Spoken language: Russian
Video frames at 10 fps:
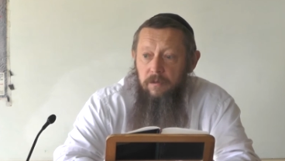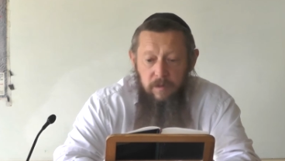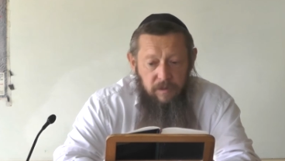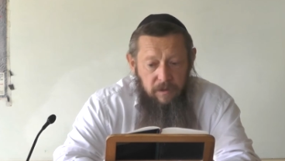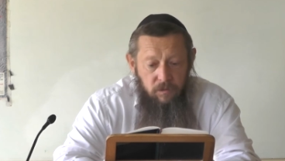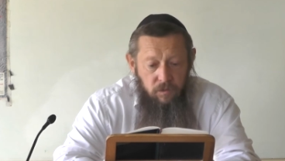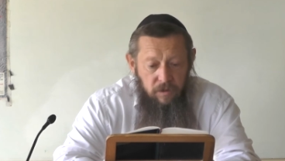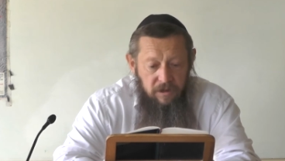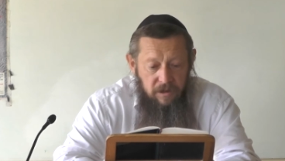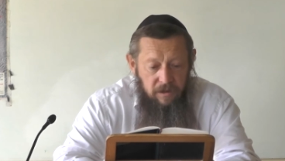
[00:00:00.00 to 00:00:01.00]
И
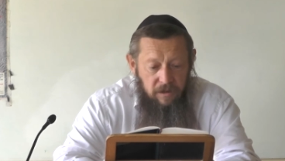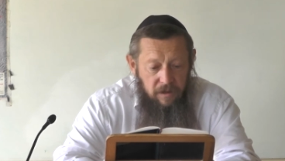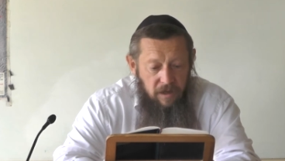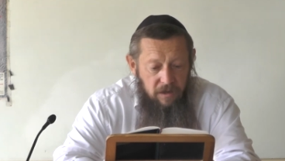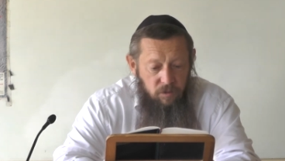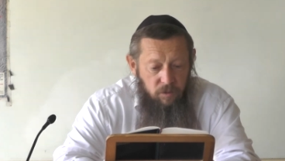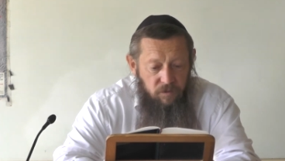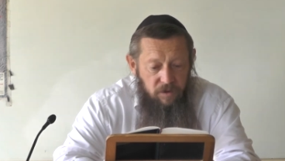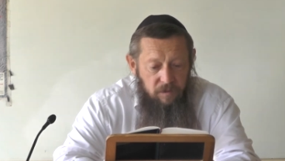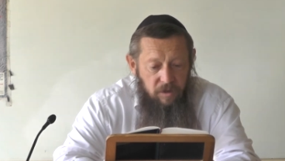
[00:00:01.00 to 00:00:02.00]
потому, если это так, то
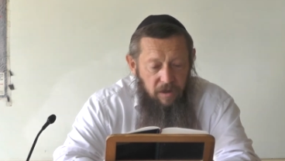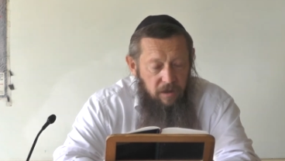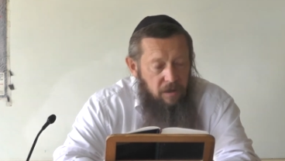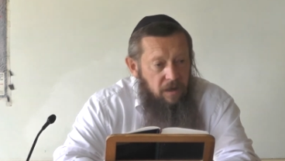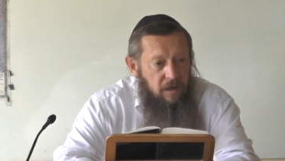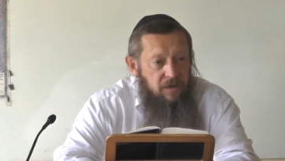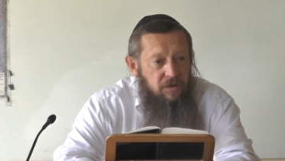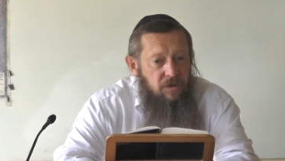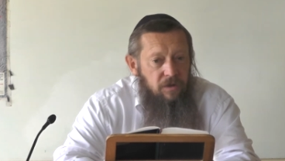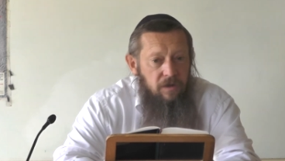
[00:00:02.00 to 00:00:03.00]
видим лех леха,
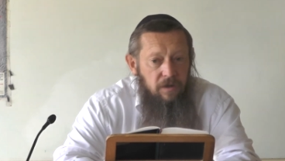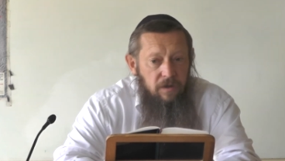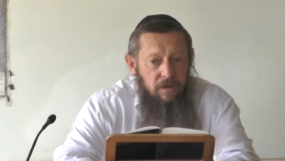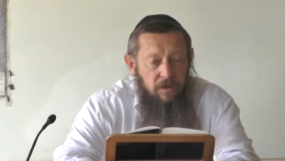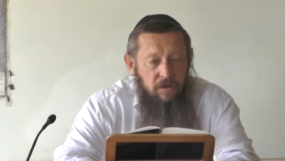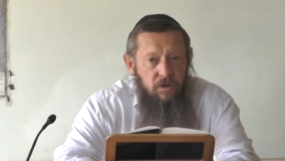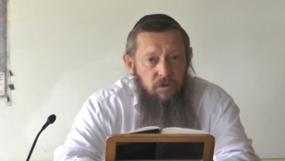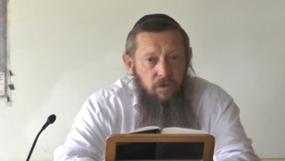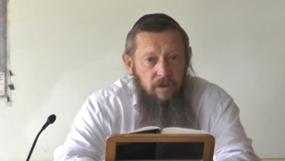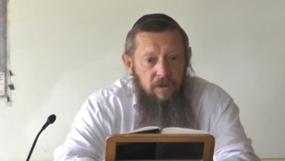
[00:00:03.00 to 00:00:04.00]
иди. Это еще не
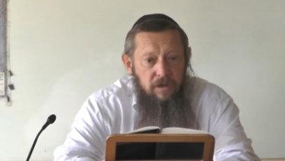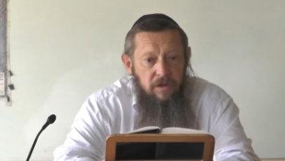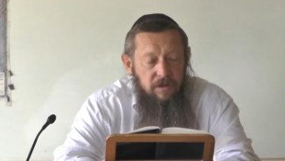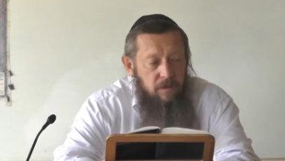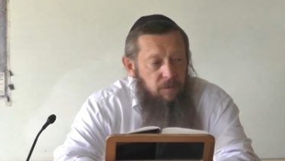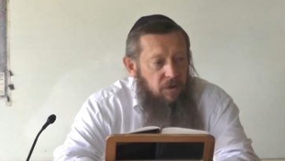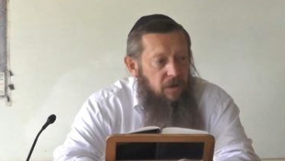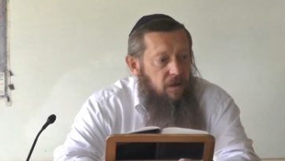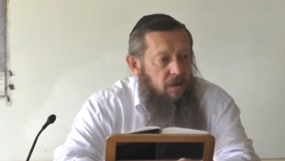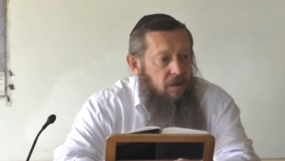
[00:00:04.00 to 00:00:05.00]
только иди к
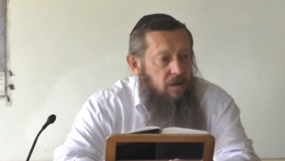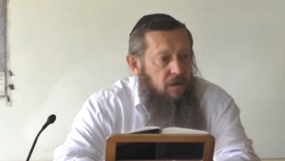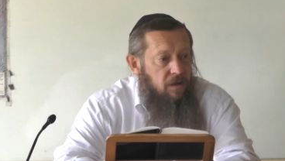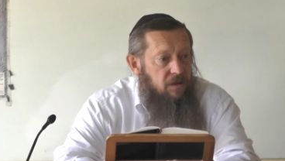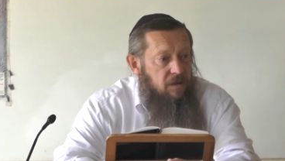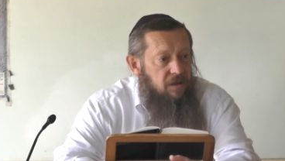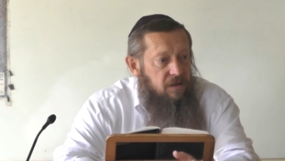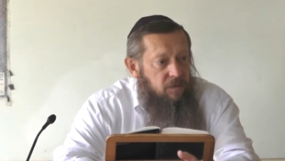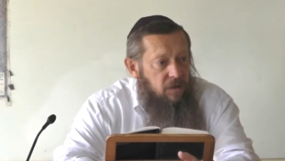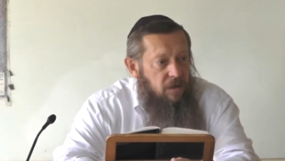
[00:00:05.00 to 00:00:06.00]
себе, лех, иди
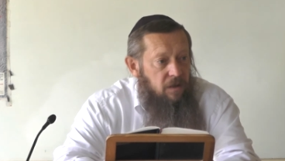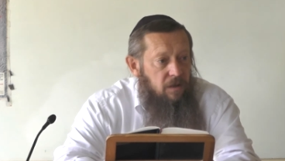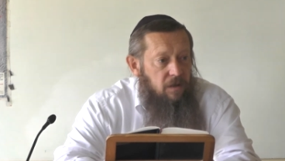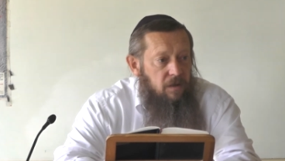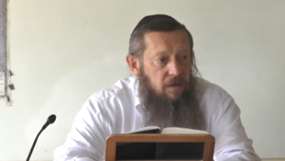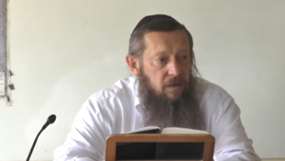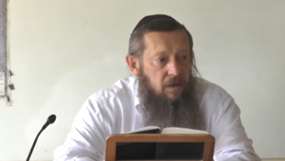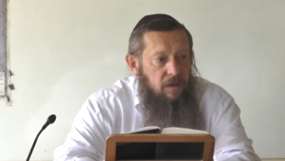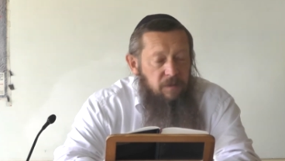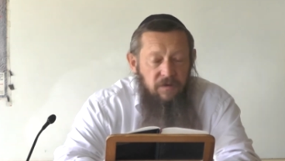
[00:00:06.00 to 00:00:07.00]
себе,
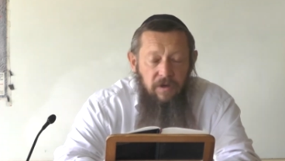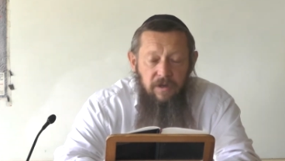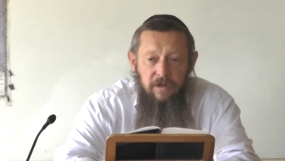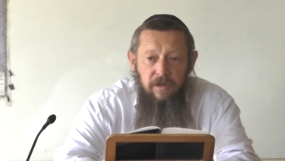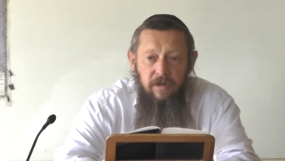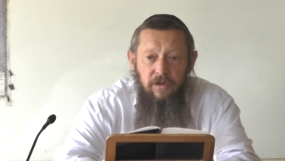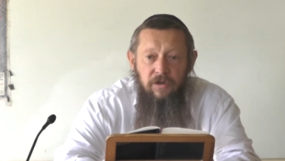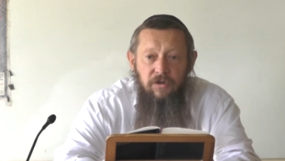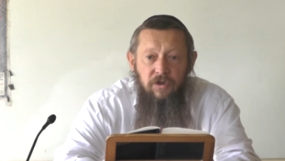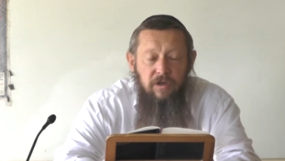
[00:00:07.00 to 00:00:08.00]
это повеление
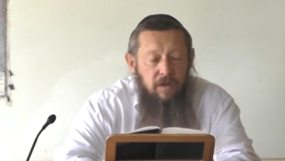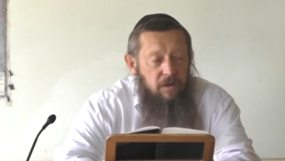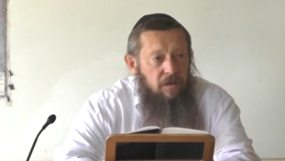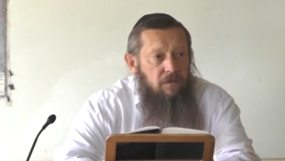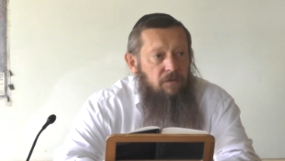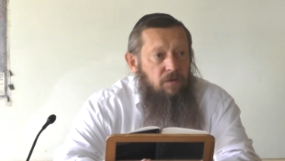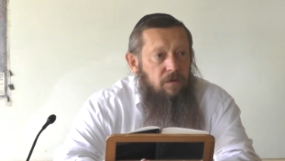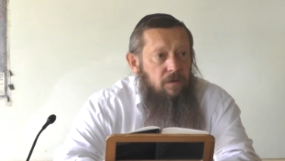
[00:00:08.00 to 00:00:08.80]
идти как таковое.